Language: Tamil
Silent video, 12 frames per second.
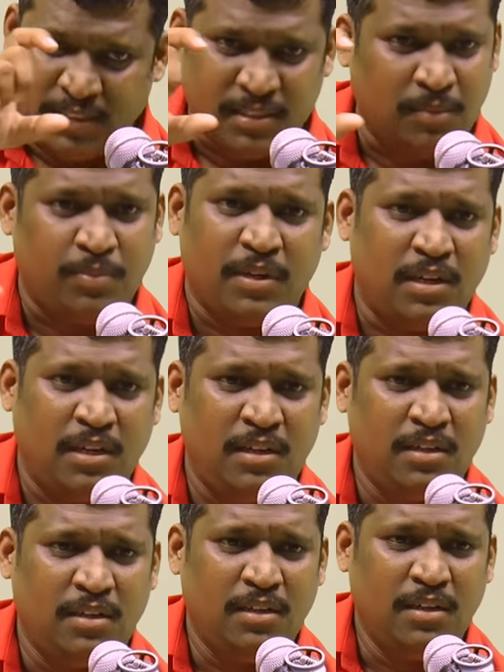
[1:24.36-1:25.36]
இலையை
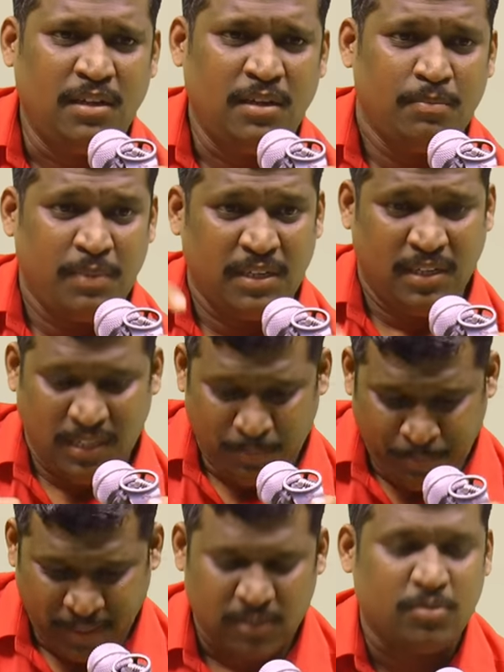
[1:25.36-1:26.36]
சாப்பிட்லாம் பட்
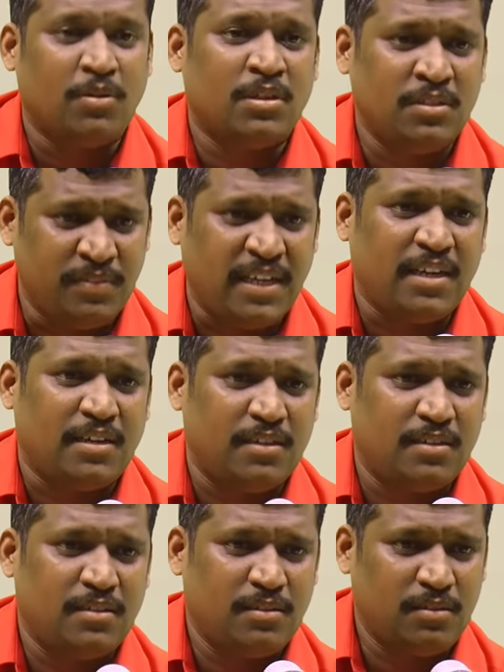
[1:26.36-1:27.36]
இப்போ நான் சொல்கிறது வேறு
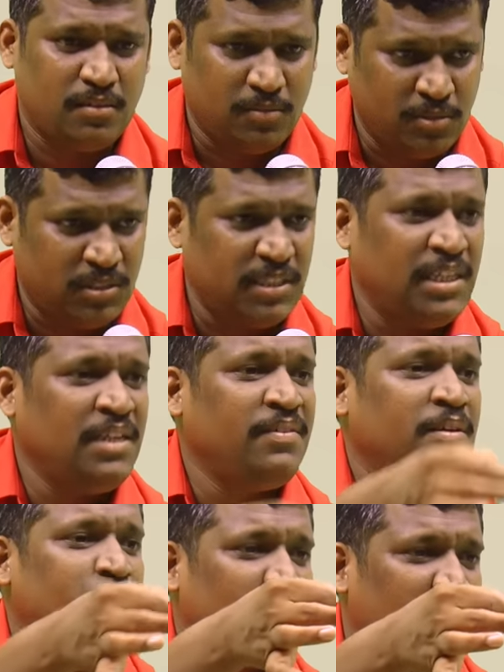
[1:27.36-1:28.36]
ஒரு
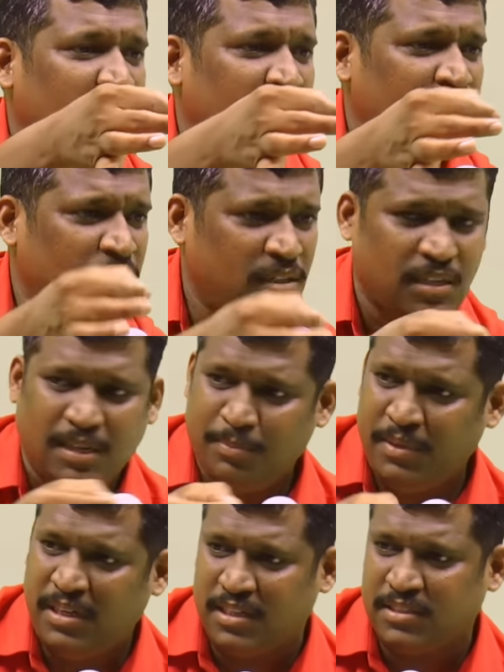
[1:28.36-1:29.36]
செடியவே பிடுங்கி
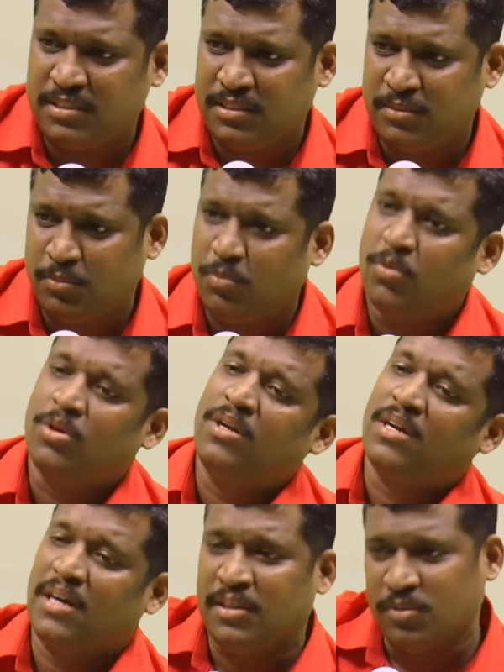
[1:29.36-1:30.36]
அம்மையில் அரைச்சி
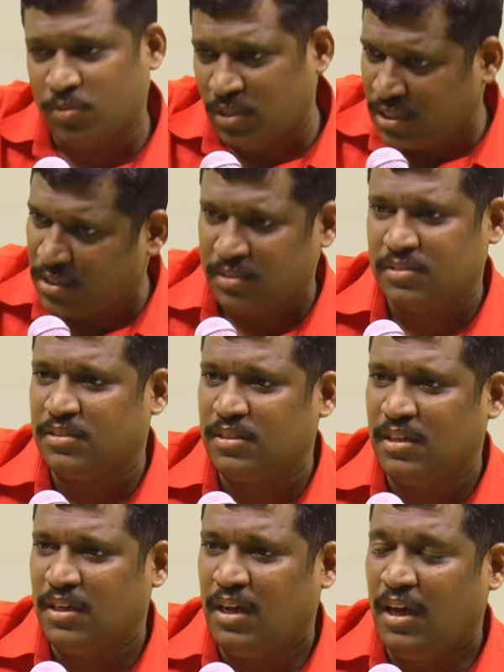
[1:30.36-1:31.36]
மோரில் கலந்து கொடுக்கறது
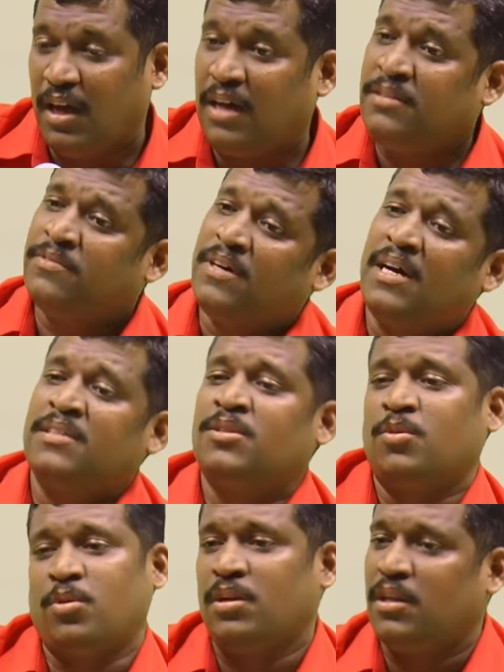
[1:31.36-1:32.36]
அது
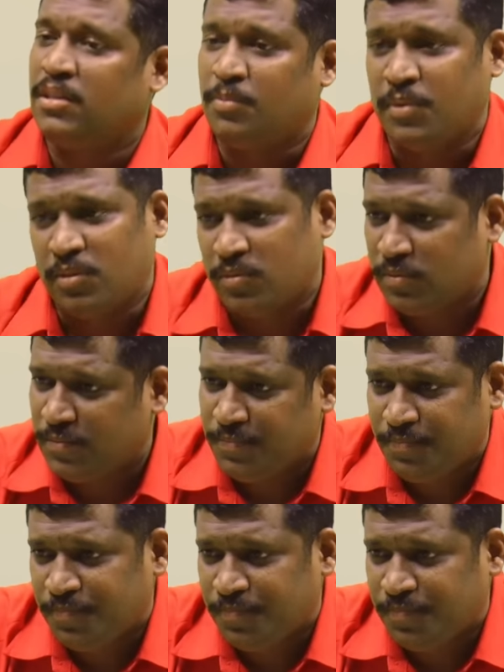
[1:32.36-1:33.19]
வாரத்துக்கு ஒரு நாள் தான் பண்ணணும்